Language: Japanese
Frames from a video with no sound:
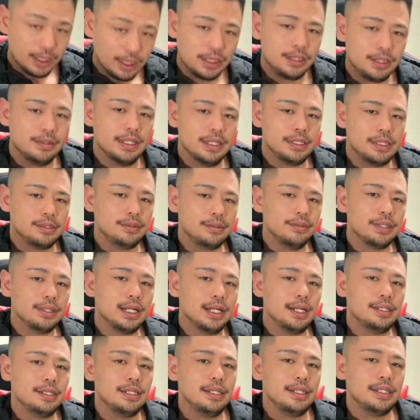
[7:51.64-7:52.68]
昔はす
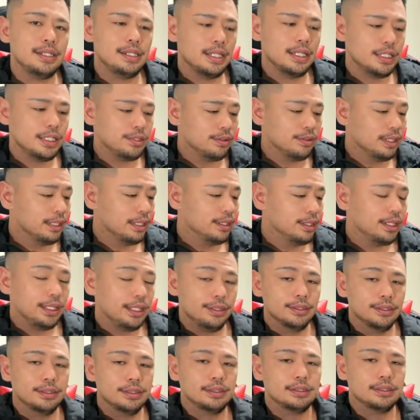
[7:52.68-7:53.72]
ごい稼いでた人なん
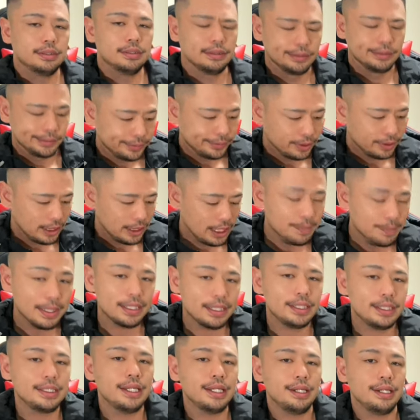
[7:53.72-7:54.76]
だけど、
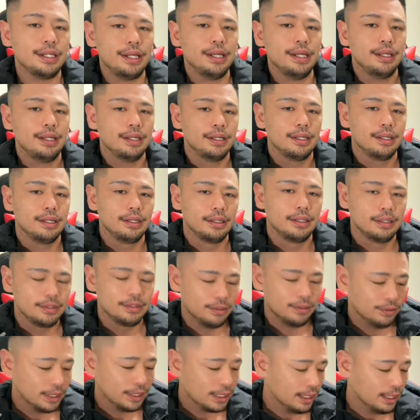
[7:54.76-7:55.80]
今来てね
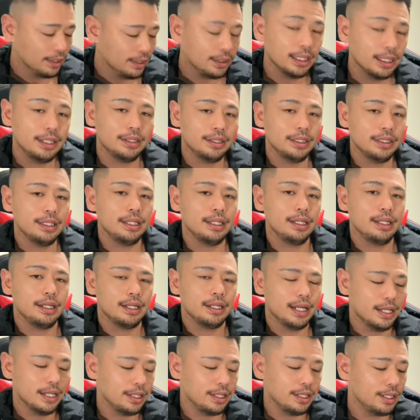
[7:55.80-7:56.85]
そんな簡単
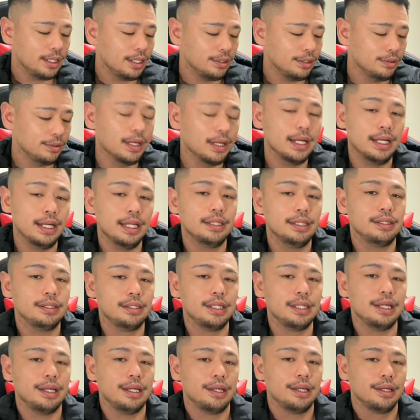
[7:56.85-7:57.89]
に稼げるのか
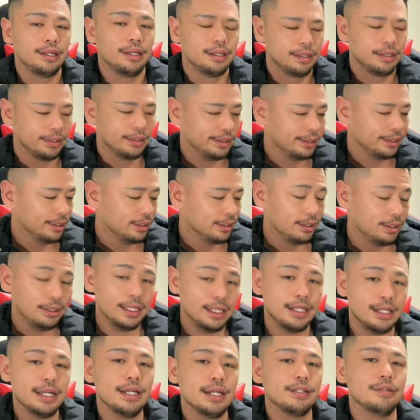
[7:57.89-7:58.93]
なっていう。
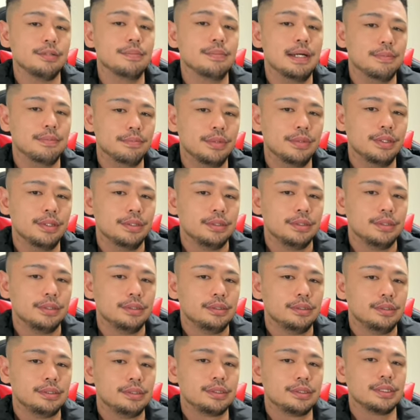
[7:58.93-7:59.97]
ななひゃくまんも
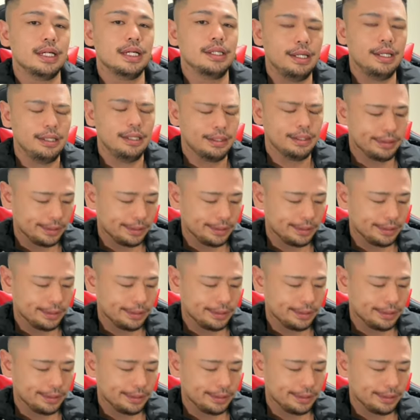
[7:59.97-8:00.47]
ふつか